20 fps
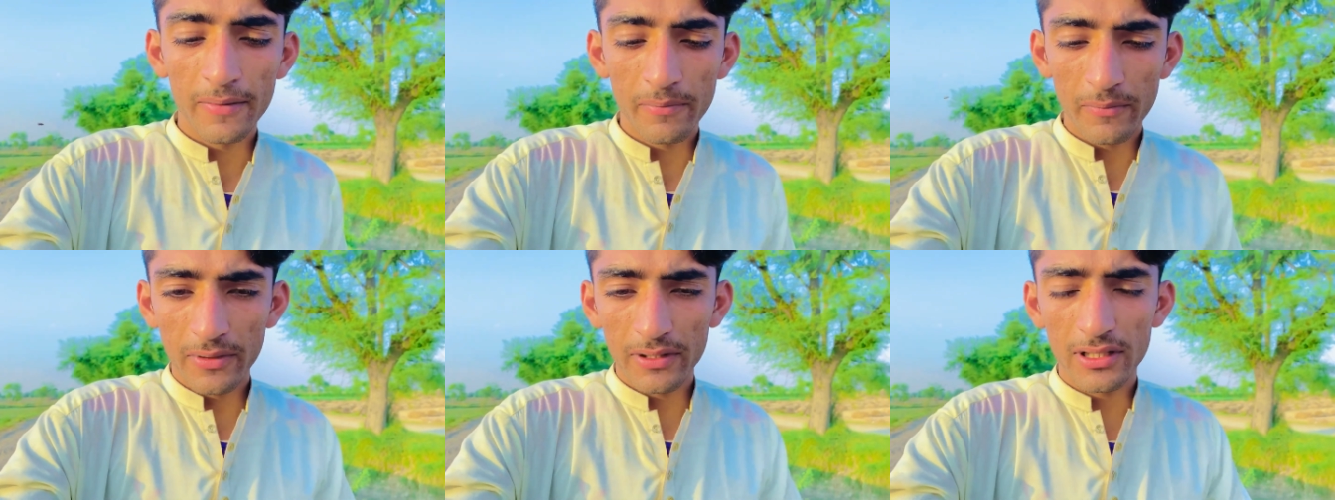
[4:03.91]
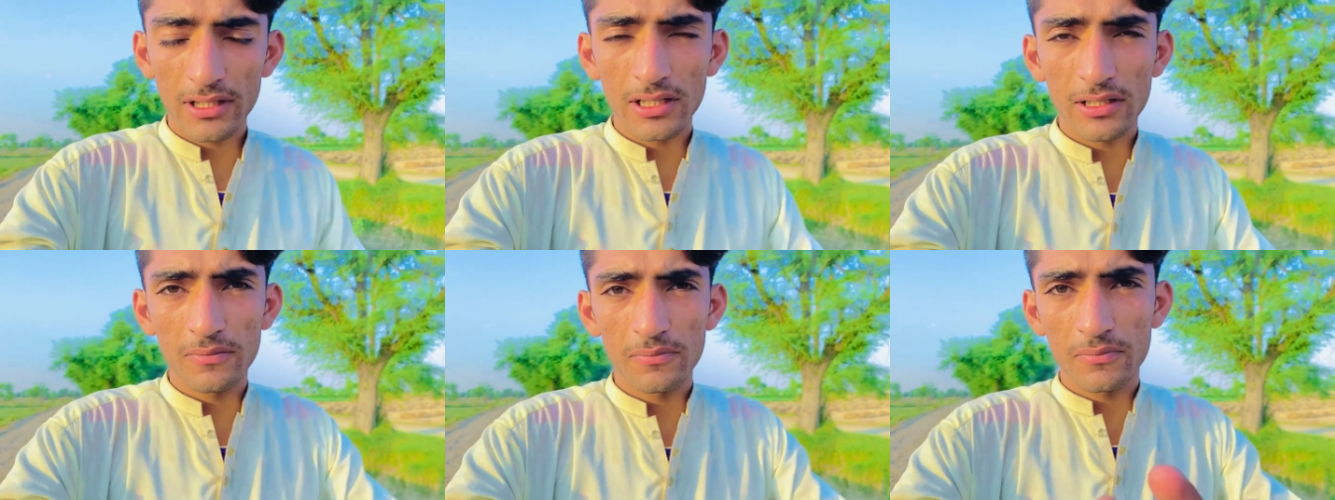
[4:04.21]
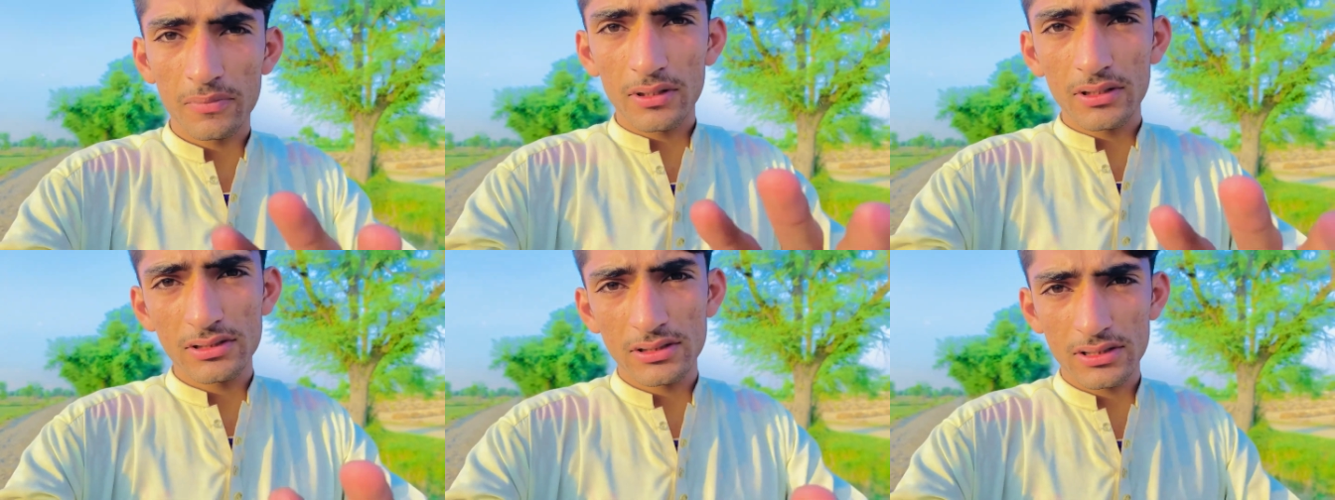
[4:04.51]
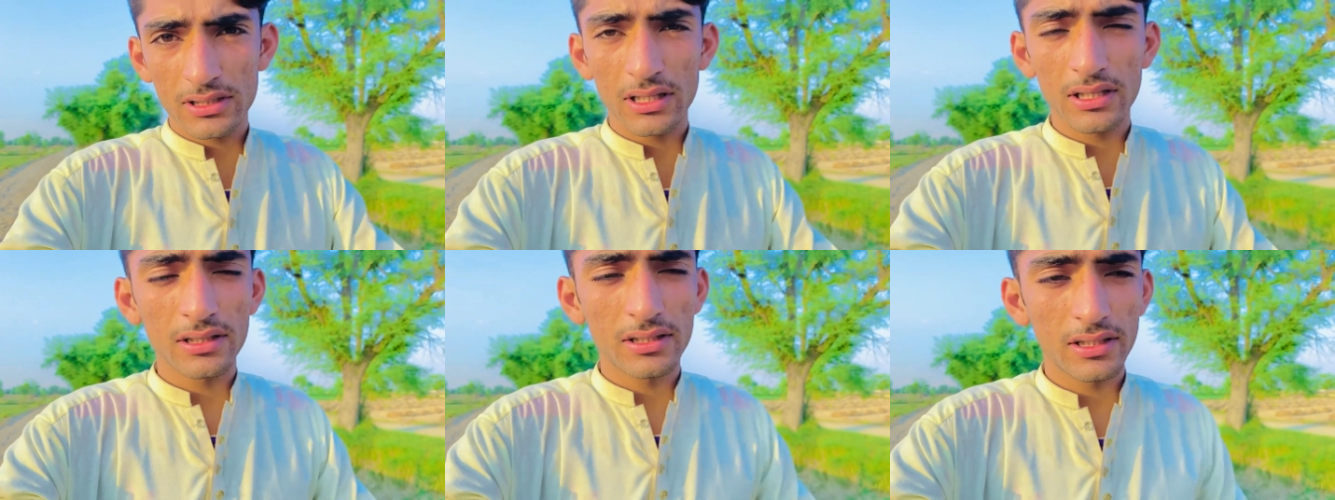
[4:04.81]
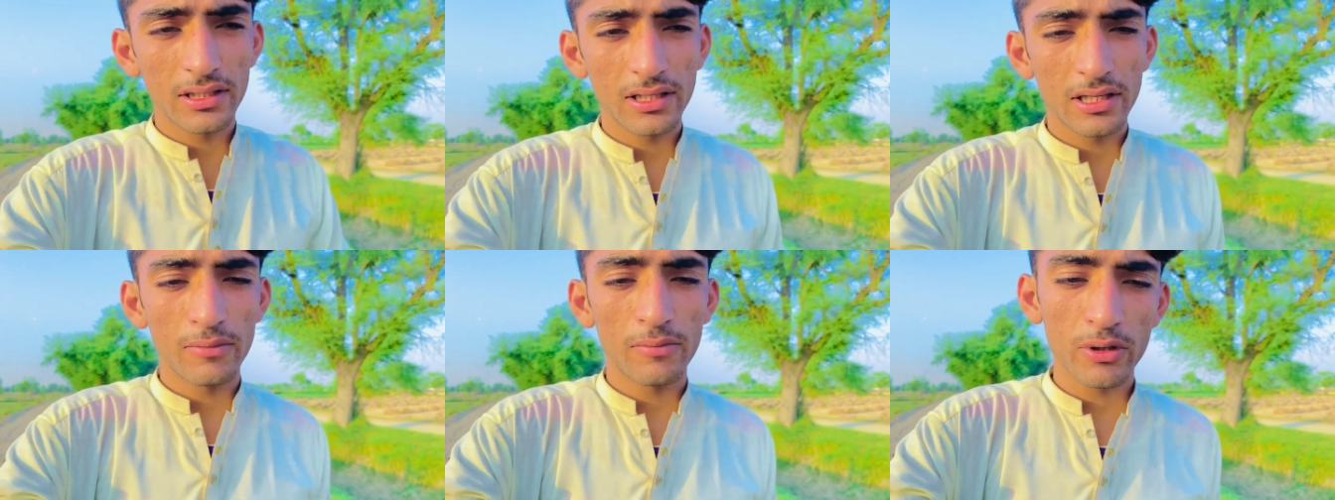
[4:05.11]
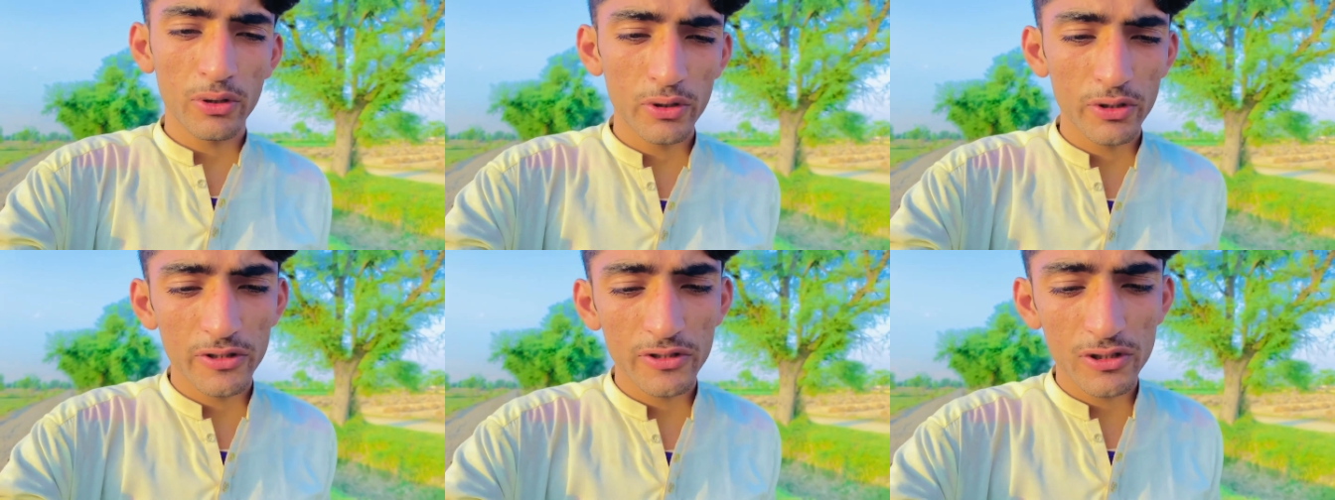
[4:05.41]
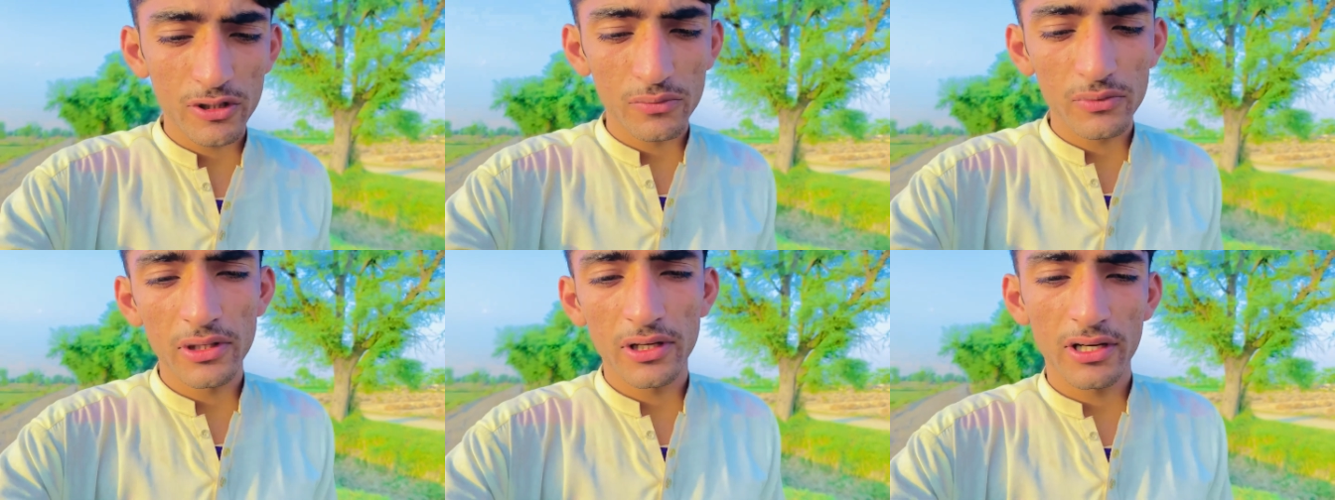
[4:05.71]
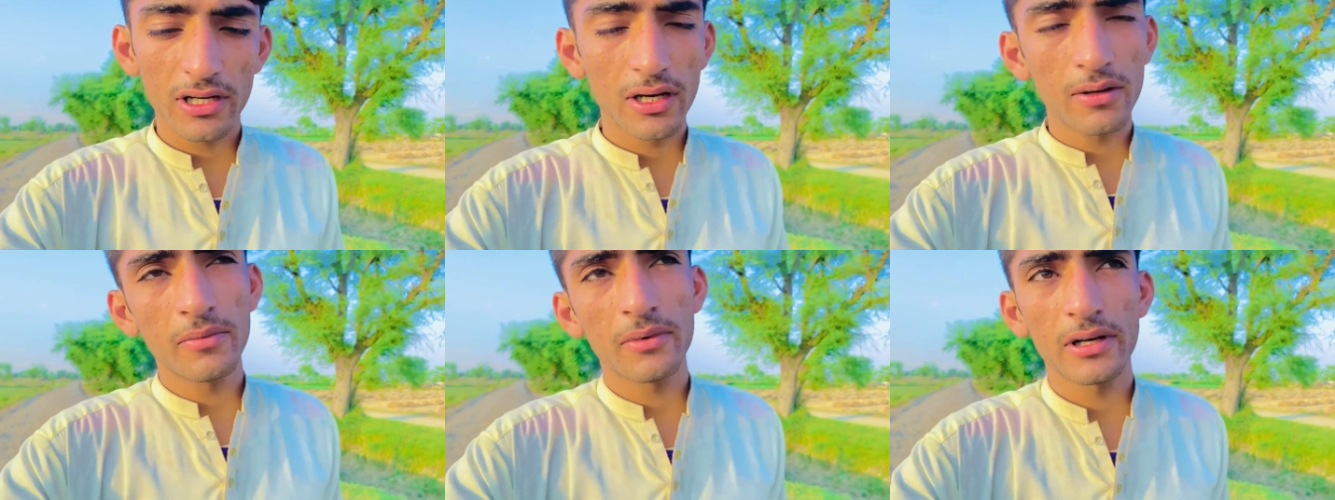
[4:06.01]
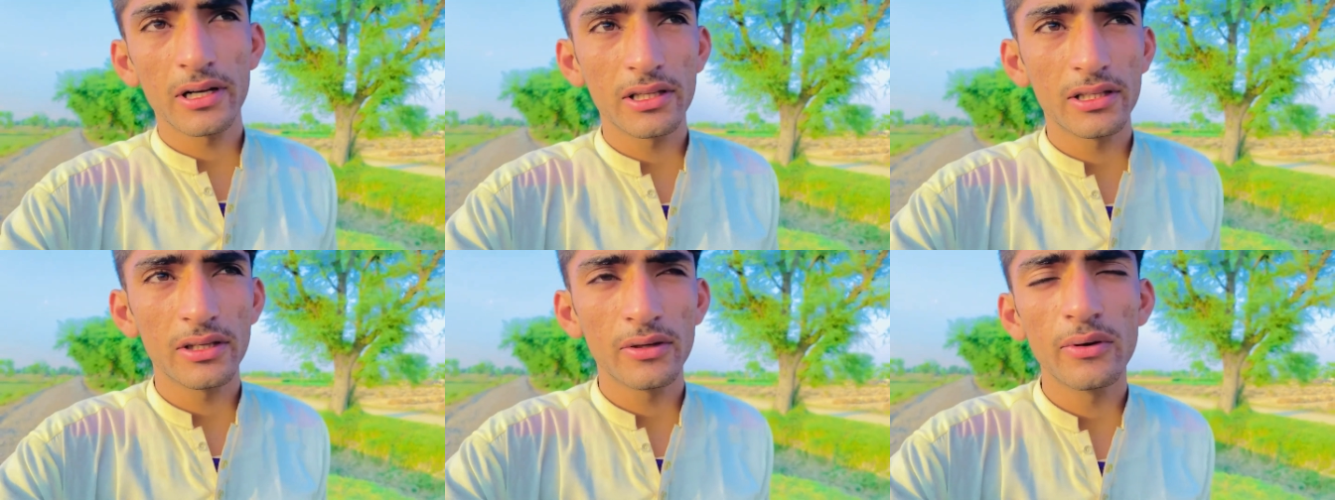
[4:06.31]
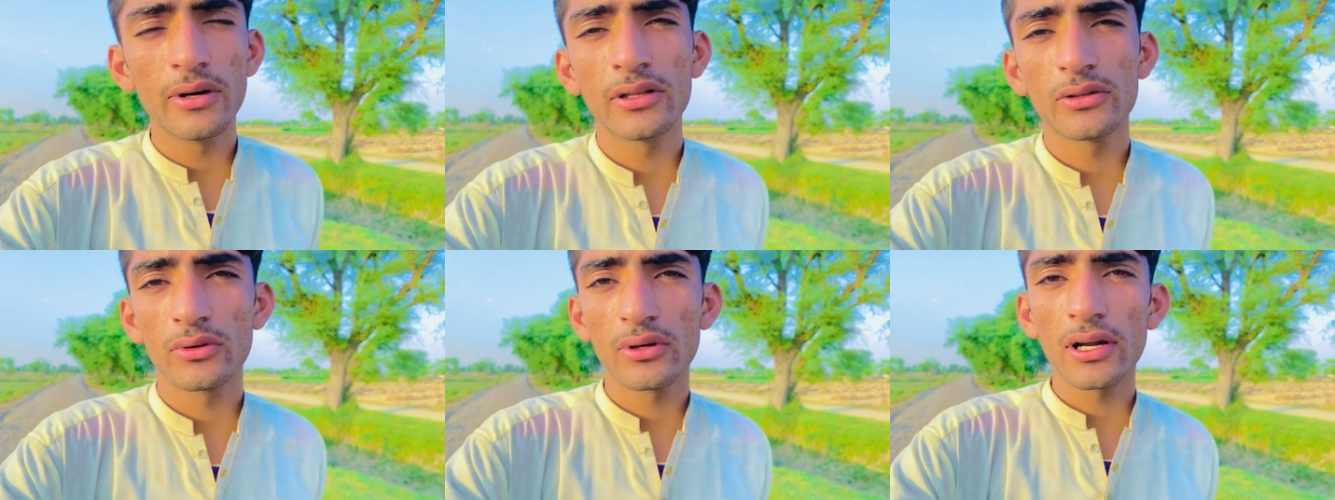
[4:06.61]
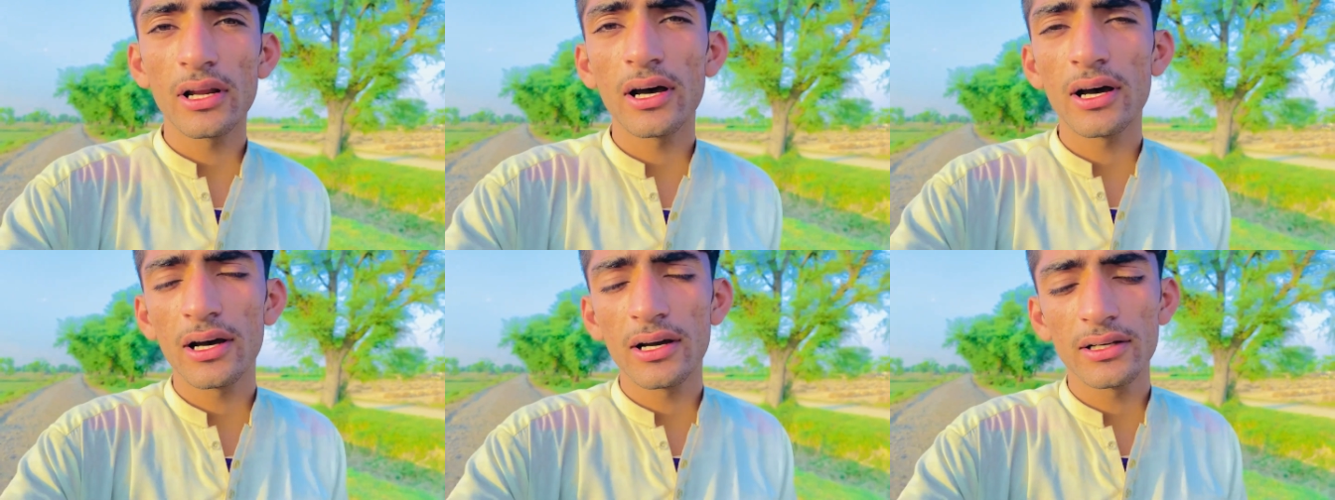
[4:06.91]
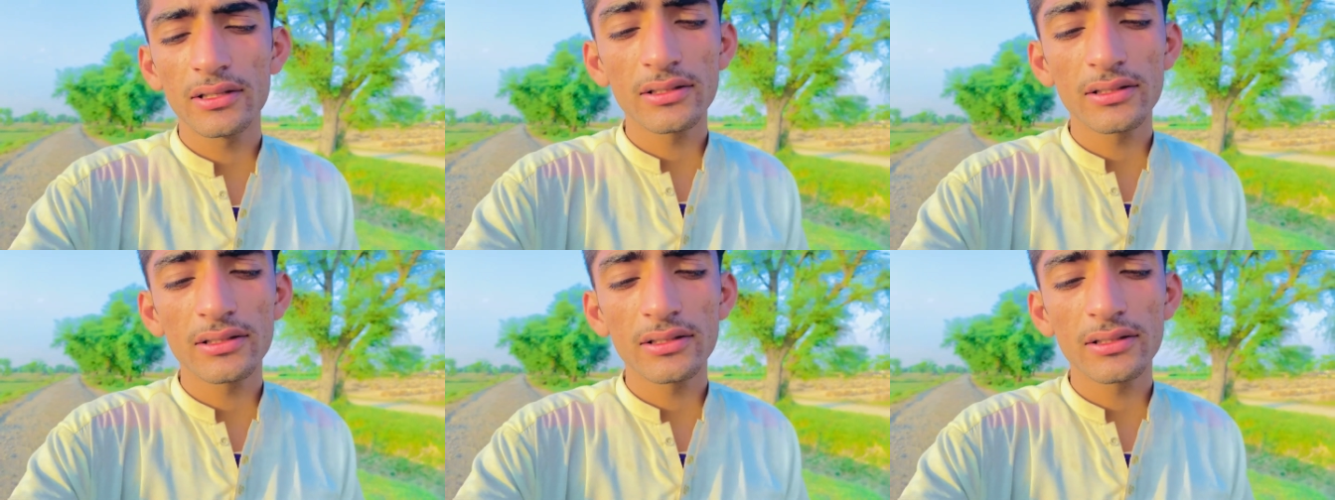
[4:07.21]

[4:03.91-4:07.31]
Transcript: मतलब पाँच साल थी गए मेरे को यूट्यूब पे काम करने हुए थोड़ा